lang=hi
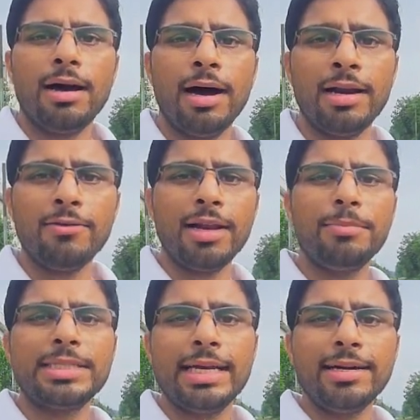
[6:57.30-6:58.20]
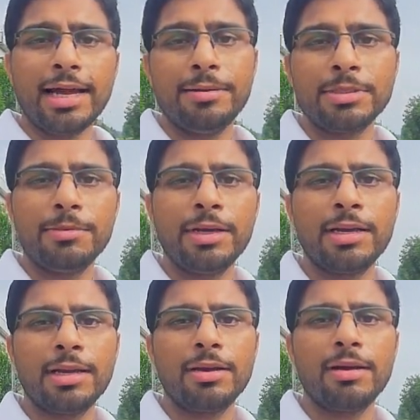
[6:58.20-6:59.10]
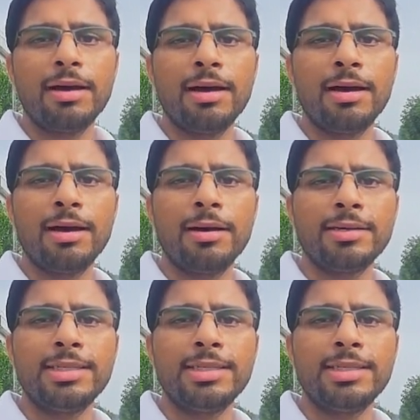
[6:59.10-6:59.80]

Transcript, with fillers: आने वाले मज़ीद टाइम्स में आ,